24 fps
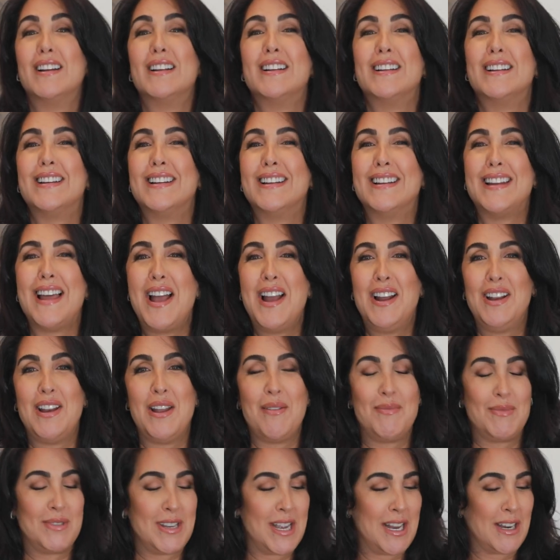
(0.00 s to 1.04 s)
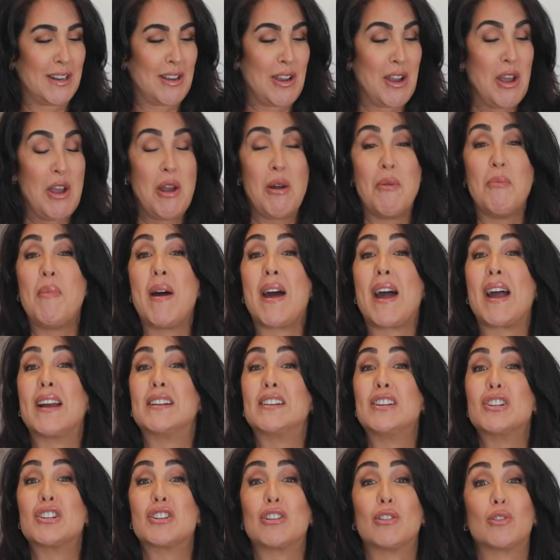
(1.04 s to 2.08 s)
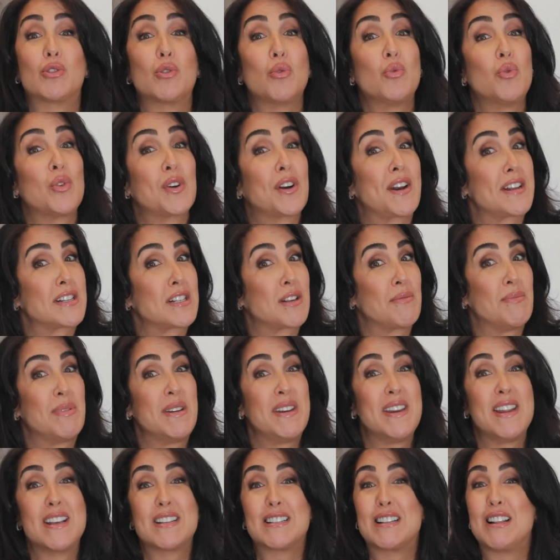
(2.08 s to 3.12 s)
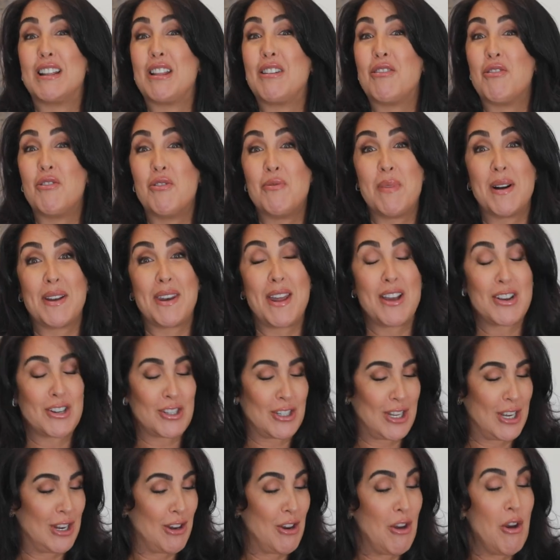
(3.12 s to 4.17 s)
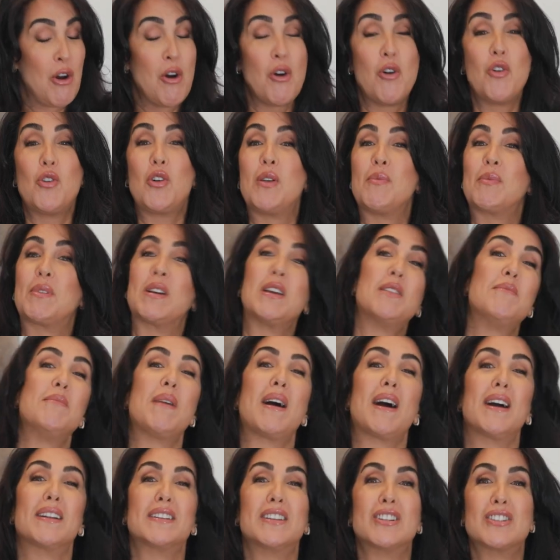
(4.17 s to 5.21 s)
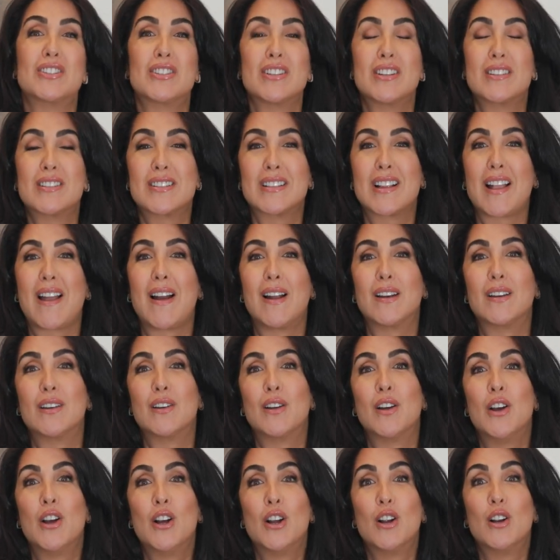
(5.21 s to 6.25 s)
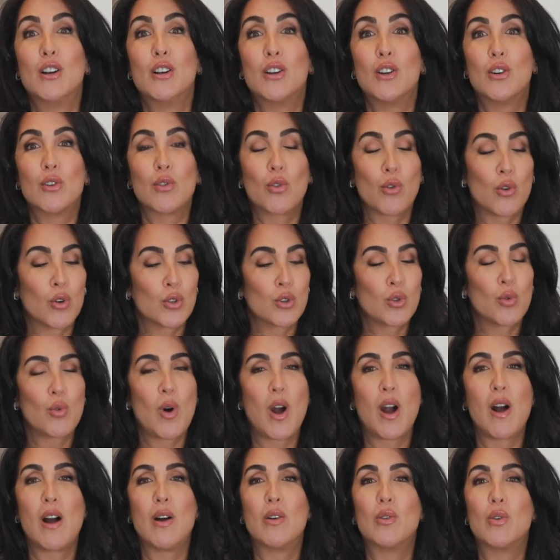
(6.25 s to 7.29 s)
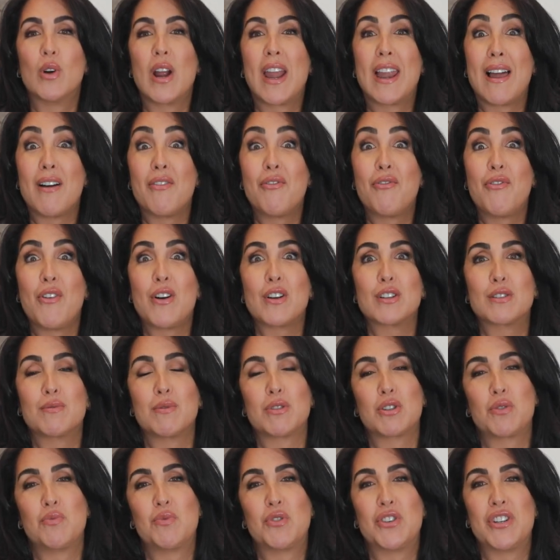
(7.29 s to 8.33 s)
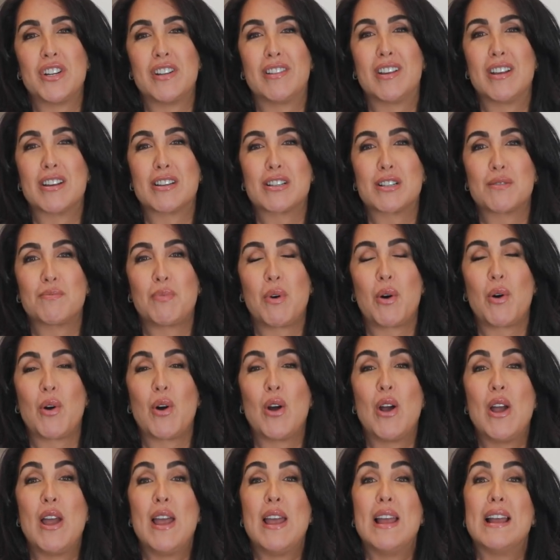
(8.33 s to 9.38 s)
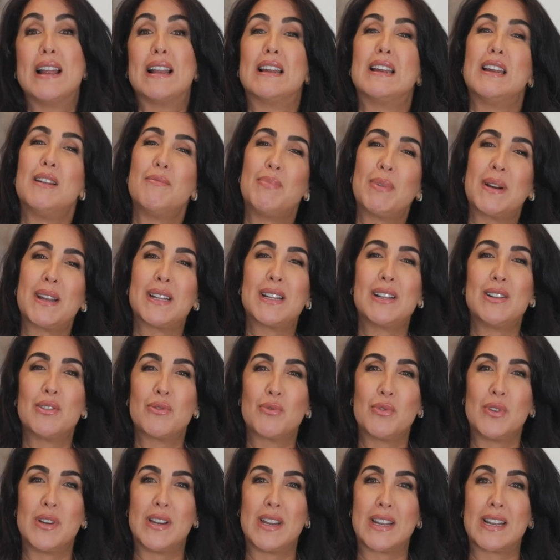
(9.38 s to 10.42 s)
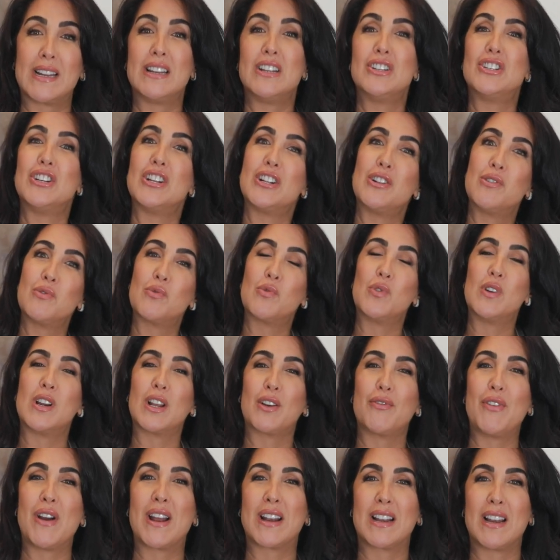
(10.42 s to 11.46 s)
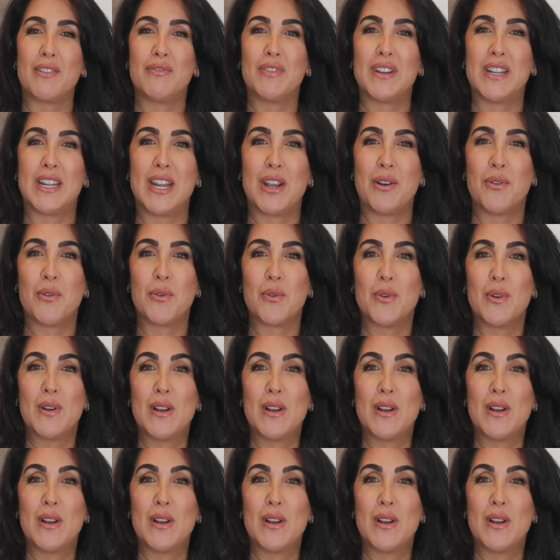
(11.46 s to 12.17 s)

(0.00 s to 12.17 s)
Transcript: الاحلام ديالك ما غاديش تدور راسك بالناس اللي هما ناشطين ويمكن ما غاديش تلقى القدوه اي لا فورس باش تمشي دير سبور اللي بغيت نقول لك اللي جيت نقول لك في هاد لا فيديو